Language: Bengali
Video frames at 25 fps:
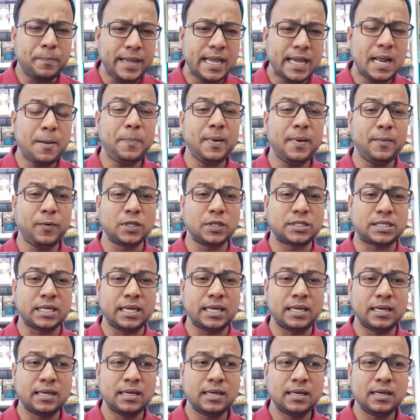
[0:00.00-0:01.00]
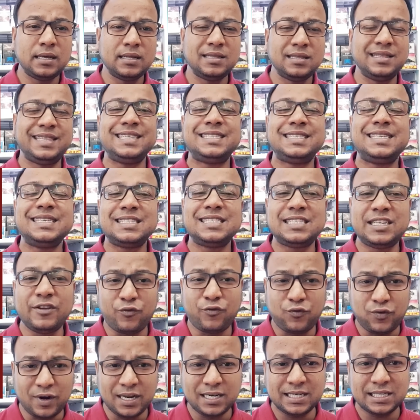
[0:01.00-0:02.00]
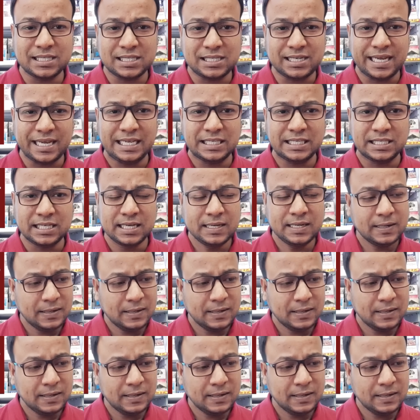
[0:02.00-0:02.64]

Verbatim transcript: বিএনপি বলছে দিস ইজ ডিফারেন্ট স্টেজ